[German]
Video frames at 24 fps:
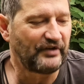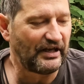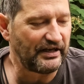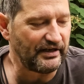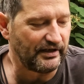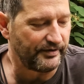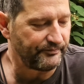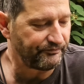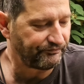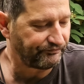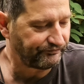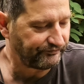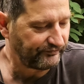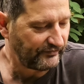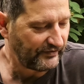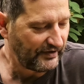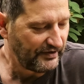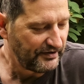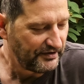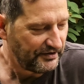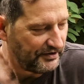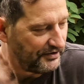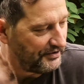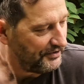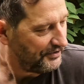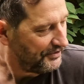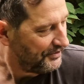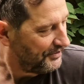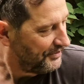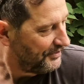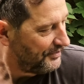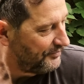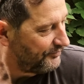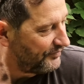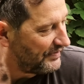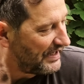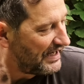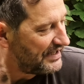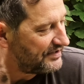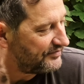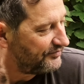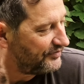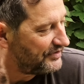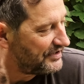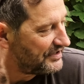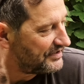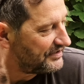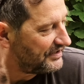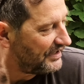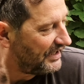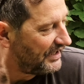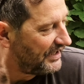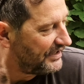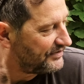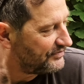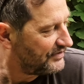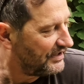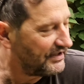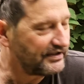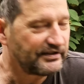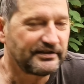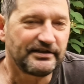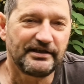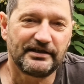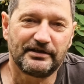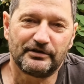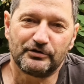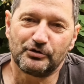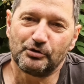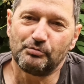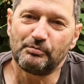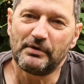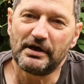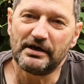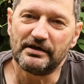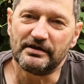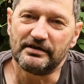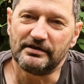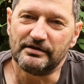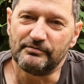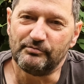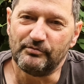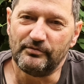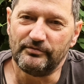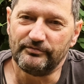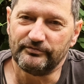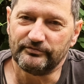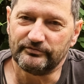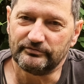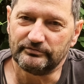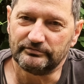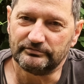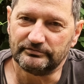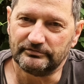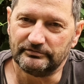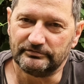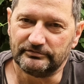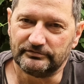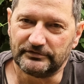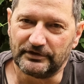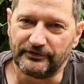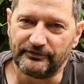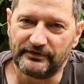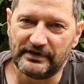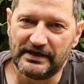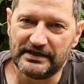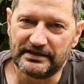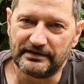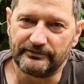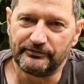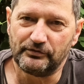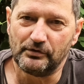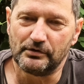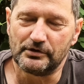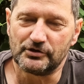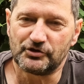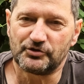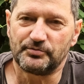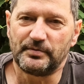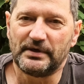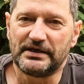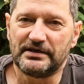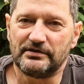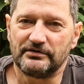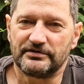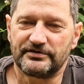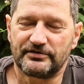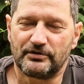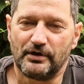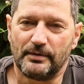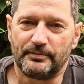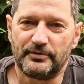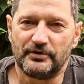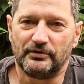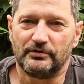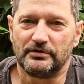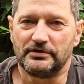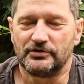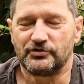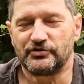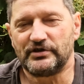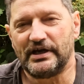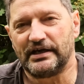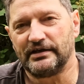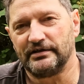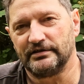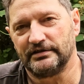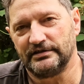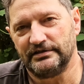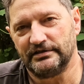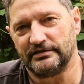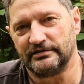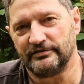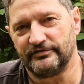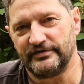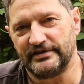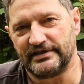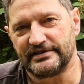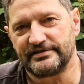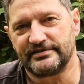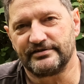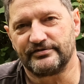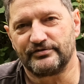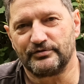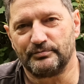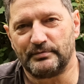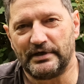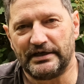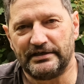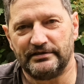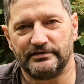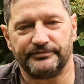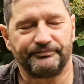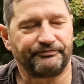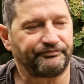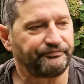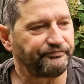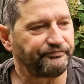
naja, Vielleicht findet der eine oder andere ja auch nochmal äh, gefallene Vogelspinnen, Skorpionen, Schlangen irgendwie. Das sind so meine.